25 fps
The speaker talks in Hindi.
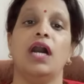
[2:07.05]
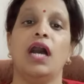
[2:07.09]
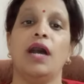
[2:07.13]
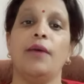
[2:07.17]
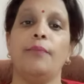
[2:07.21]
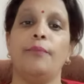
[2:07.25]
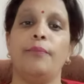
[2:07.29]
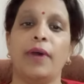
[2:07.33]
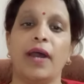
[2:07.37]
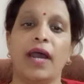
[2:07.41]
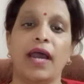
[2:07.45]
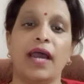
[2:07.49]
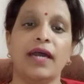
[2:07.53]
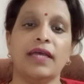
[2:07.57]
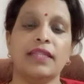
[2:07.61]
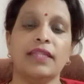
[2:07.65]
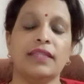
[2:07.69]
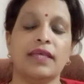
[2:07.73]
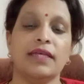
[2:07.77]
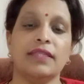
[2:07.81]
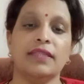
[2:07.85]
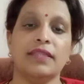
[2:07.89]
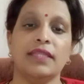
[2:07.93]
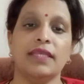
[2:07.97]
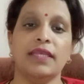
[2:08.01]
अब बात
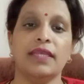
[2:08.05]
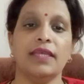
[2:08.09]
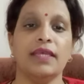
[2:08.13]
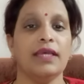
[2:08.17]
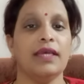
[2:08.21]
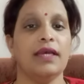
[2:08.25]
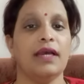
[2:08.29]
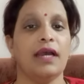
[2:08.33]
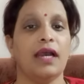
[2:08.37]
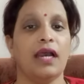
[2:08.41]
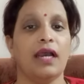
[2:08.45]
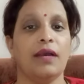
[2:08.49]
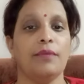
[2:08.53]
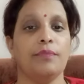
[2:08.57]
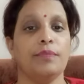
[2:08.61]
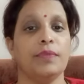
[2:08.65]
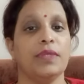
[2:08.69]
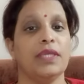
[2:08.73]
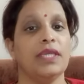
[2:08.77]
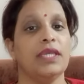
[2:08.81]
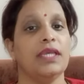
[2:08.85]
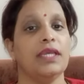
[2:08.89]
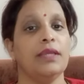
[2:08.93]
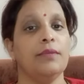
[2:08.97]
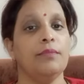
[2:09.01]
आती है
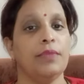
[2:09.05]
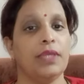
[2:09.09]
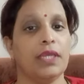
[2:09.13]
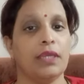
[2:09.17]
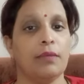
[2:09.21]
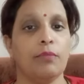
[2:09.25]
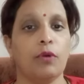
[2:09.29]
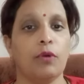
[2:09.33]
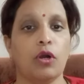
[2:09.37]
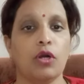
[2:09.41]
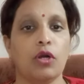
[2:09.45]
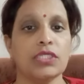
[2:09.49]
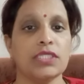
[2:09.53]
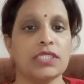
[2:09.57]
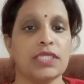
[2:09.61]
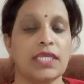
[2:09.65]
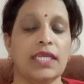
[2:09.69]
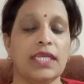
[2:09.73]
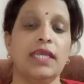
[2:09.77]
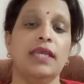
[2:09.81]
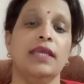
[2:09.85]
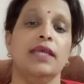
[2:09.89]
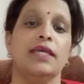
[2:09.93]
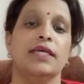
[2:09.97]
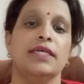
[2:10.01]
आपके बिग बॉस
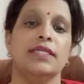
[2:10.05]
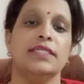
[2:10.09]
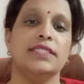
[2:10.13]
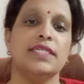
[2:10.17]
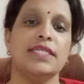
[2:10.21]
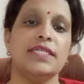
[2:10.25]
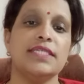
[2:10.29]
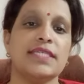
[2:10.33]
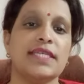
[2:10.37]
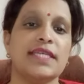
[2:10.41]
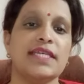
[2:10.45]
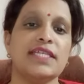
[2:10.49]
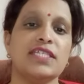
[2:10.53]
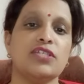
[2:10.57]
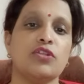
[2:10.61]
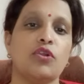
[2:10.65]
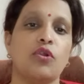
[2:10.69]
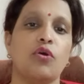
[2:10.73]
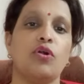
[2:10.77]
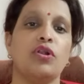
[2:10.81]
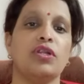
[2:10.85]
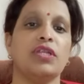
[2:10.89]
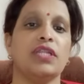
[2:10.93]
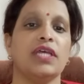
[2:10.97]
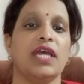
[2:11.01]
की जिसकी
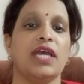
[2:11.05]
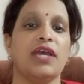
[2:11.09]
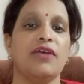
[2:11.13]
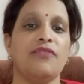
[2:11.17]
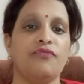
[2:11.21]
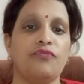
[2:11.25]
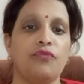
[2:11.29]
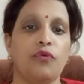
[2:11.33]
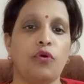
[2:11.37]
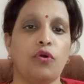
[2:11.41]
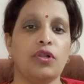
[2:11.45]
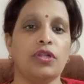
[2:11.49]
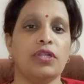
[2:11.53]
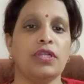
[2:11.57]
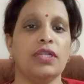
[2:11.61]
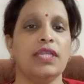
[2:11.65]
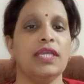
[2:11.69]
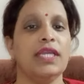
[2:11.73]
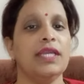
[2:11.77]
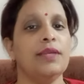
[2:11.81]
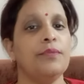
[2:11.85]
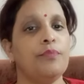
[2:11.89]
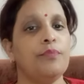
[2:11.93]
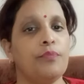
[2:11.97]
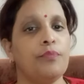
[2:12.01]
स्लॉट है
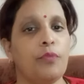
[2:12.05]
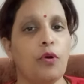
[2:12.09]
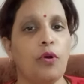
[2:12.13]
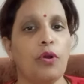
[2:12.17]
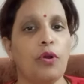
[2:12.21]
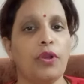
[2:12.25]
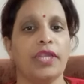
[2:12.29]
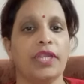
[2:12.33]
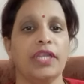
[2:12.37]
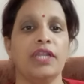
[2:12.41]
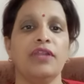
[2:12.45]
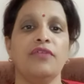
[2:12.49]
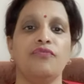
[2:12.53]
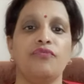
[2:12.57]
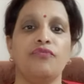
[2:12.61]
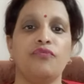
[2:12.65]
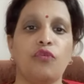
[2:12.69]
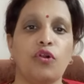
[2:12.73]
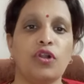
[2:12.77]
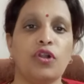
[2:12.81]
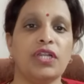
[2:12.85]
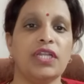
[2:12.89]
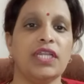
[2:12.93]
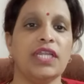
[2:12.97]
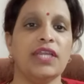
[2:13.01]

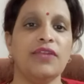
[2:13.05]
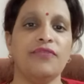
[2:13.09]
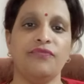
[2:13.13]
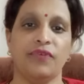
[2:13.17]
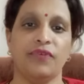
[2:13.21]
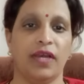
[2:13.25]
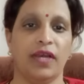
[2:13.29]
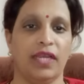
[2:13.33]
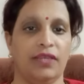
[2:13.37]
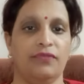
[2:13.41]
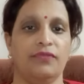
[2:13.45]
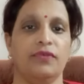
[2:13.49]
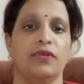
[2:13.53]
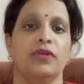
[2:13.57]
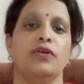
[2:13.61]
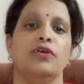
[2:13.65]
40.45